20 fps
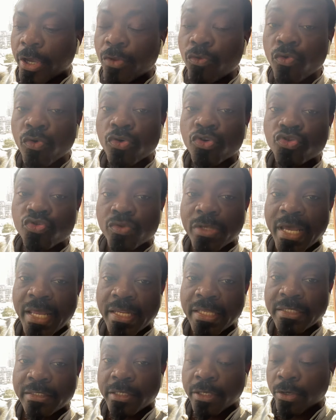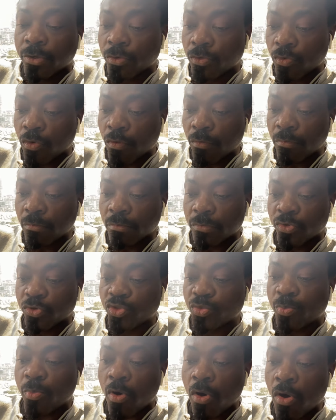un autre journaliste de renom de
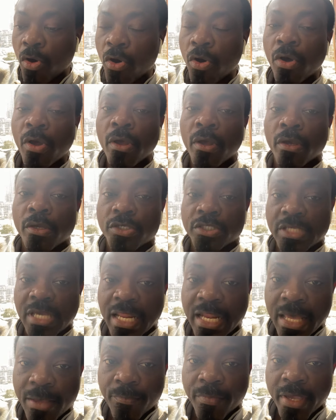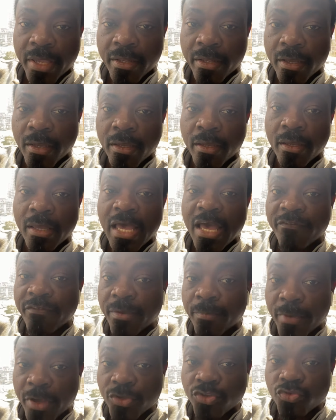sport, Jean Lambernan, avait
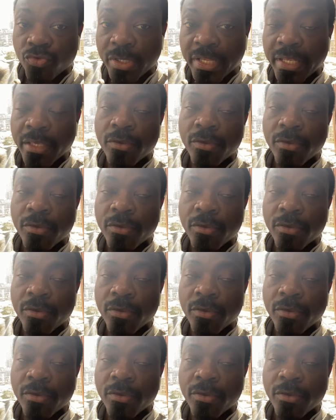mentionné